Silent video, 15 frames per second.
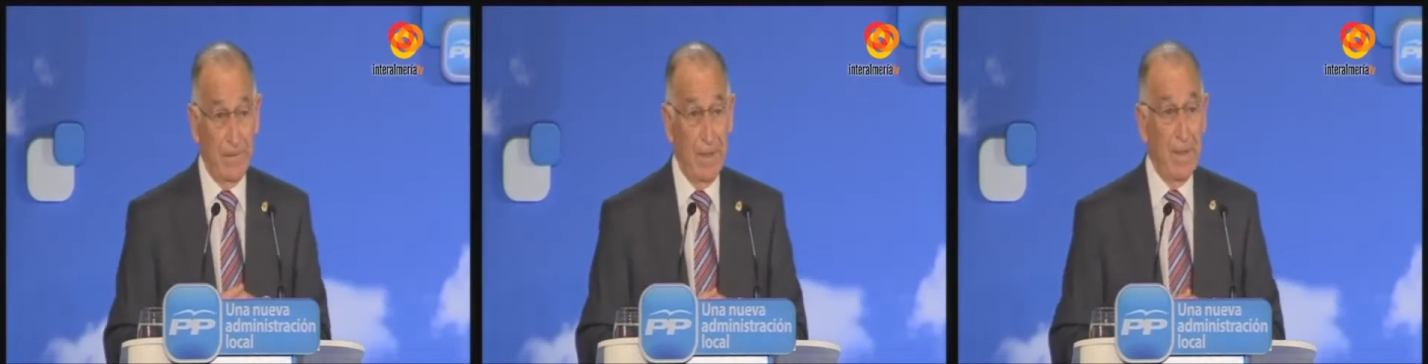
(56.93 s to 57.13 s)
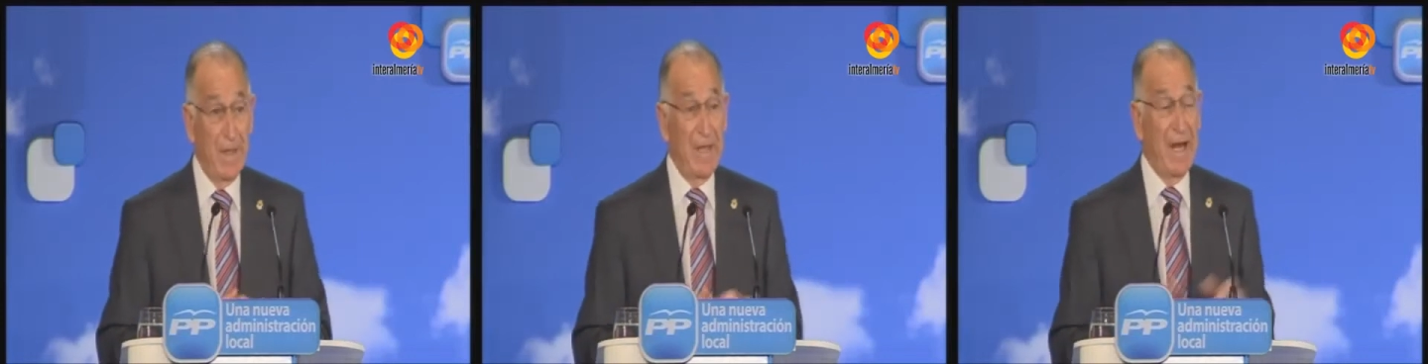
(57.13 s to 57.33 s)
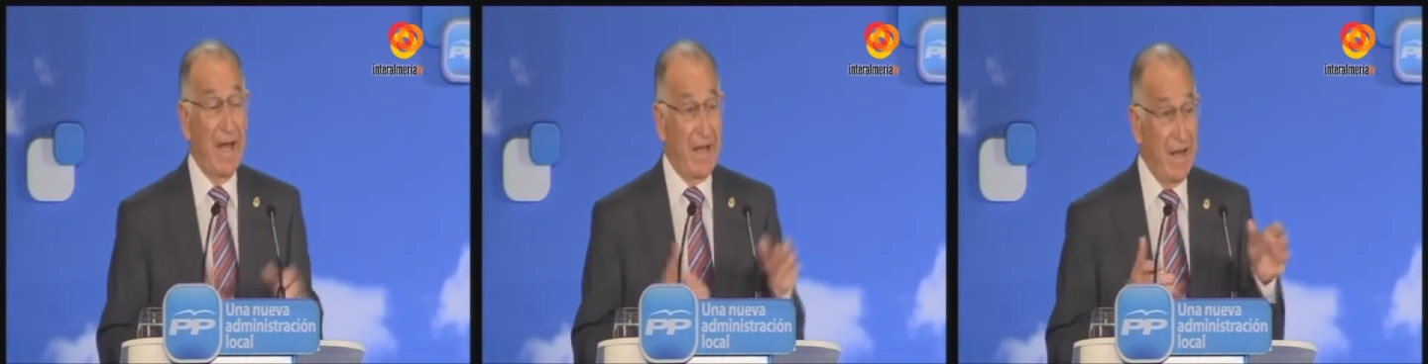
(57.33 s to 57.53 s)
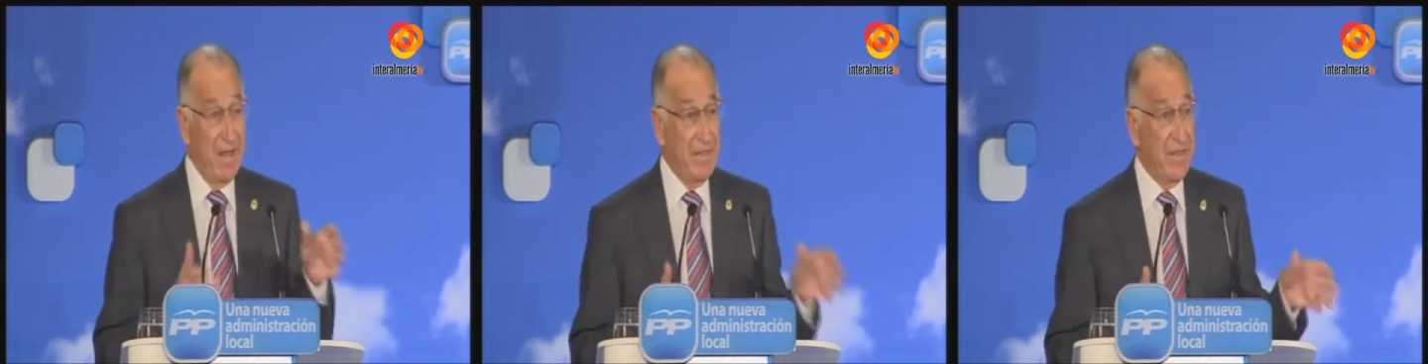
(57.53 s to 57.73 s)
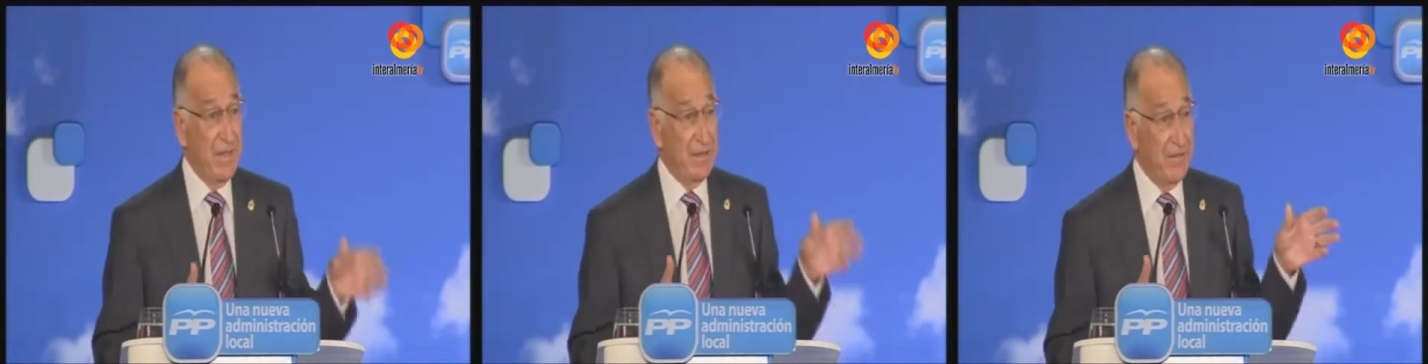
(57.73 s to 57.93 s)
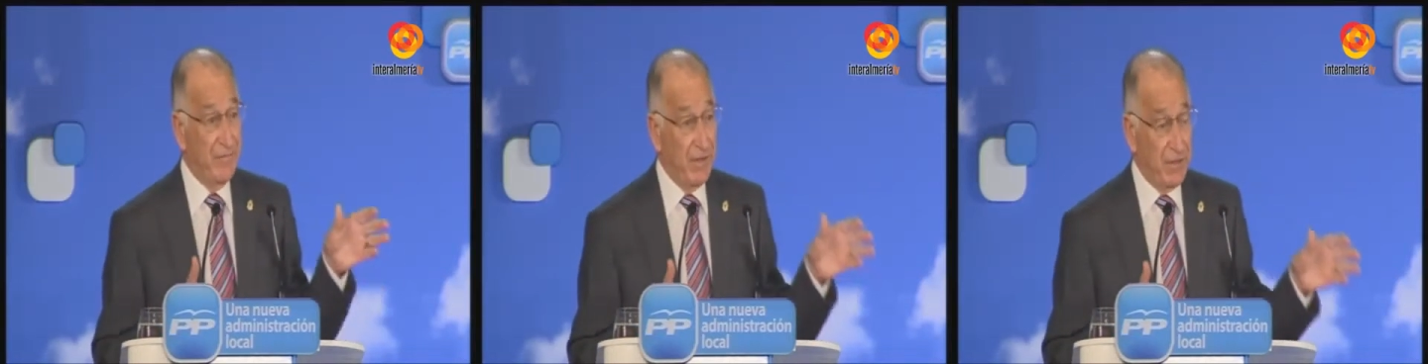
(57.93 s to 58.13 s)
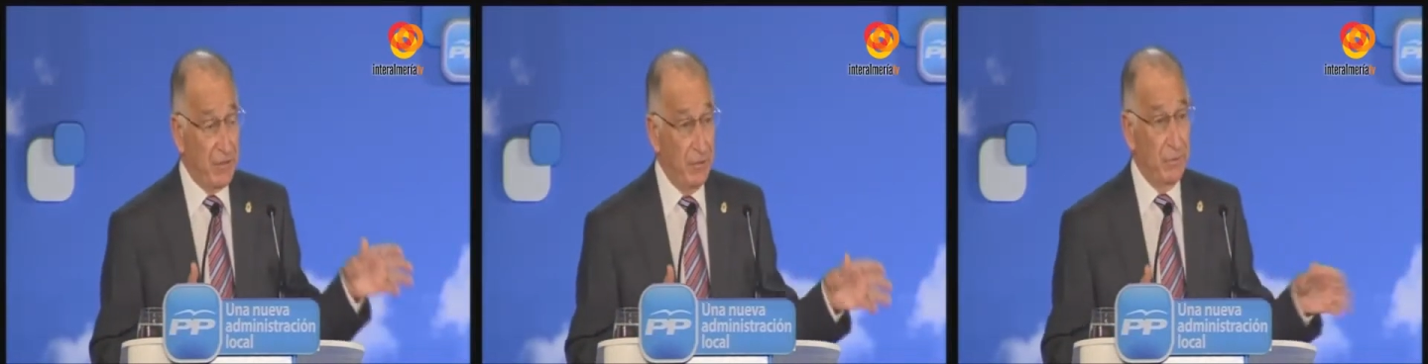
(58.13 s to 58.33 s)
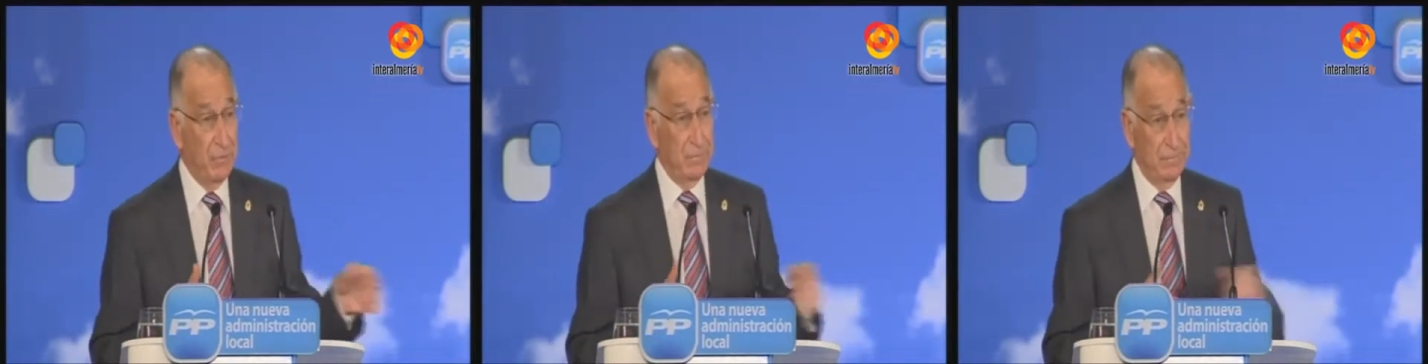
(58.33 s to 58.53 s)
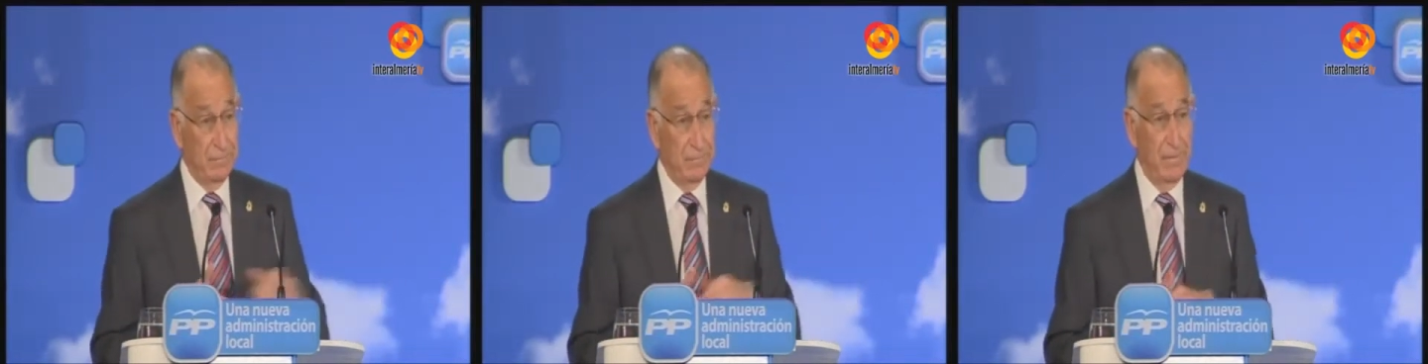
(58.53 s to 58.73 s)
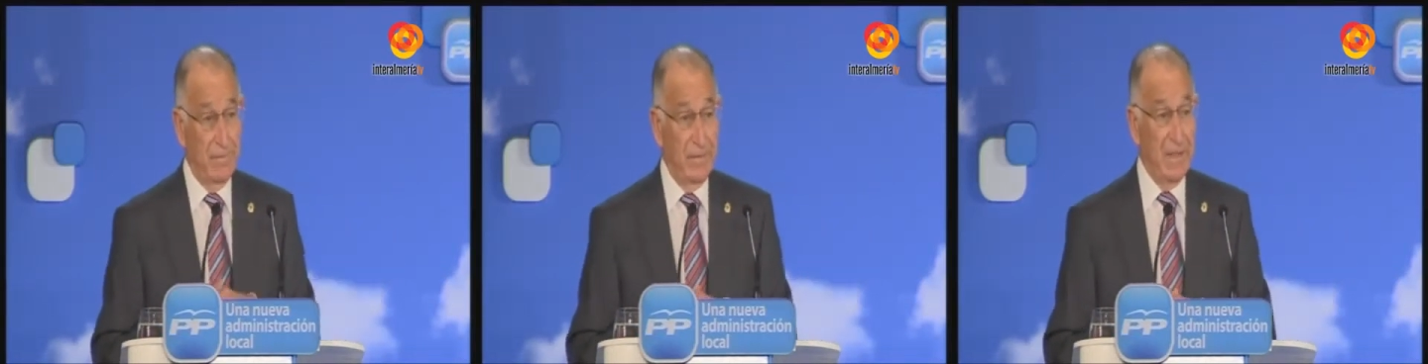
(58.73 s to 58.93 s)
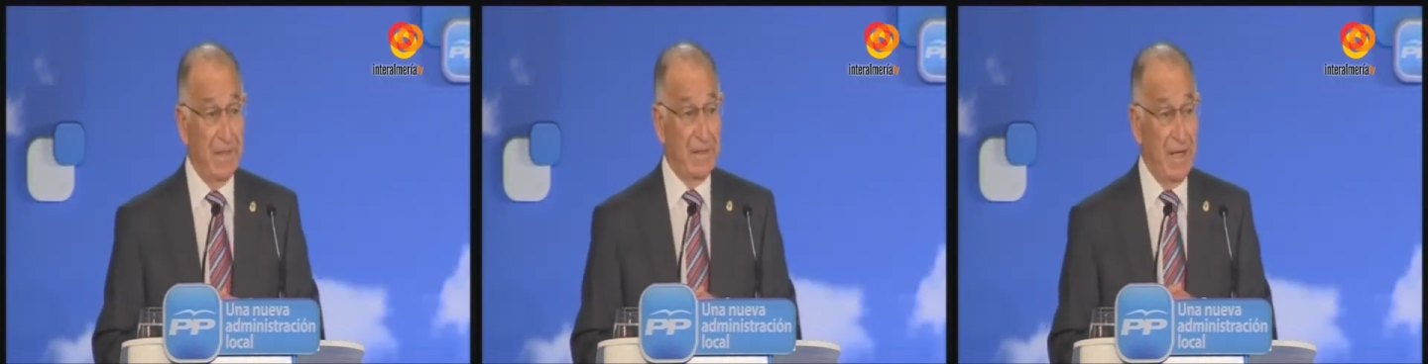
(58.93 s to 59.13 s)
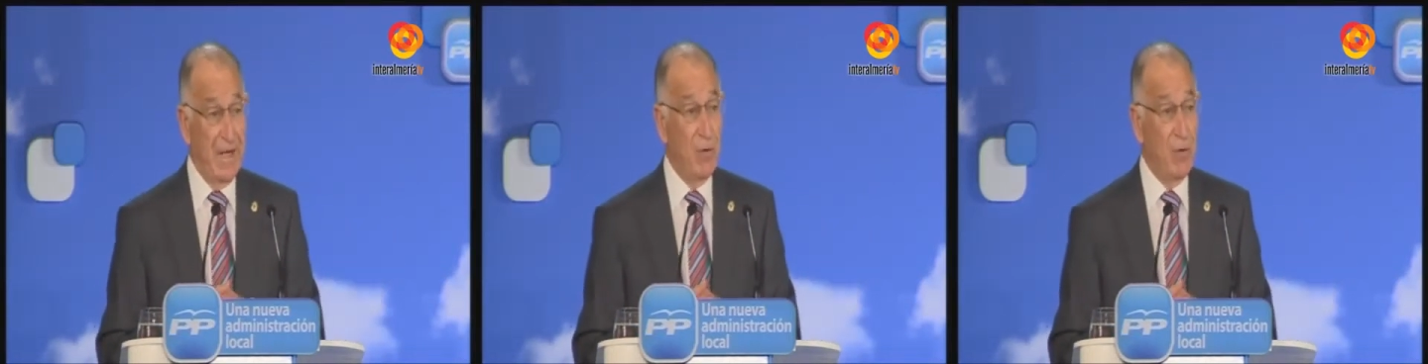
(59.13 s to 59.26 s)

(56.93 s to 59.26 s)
y la gran satisfacción de tener